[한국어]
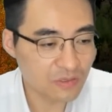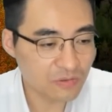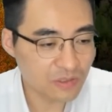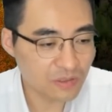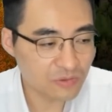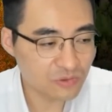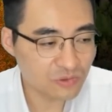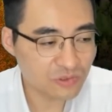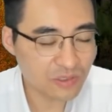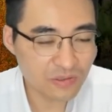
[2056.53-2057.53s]
우리가 뭐
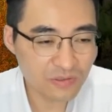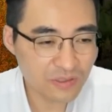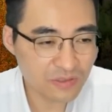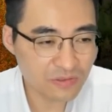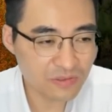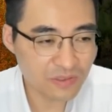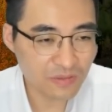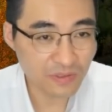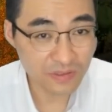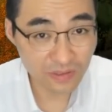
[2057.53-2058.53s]
수술하거나 그럴 때
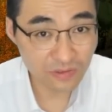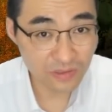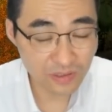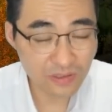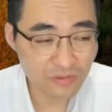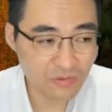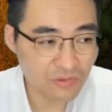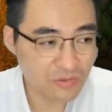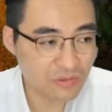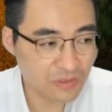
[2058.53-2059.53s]
막 상처 생기고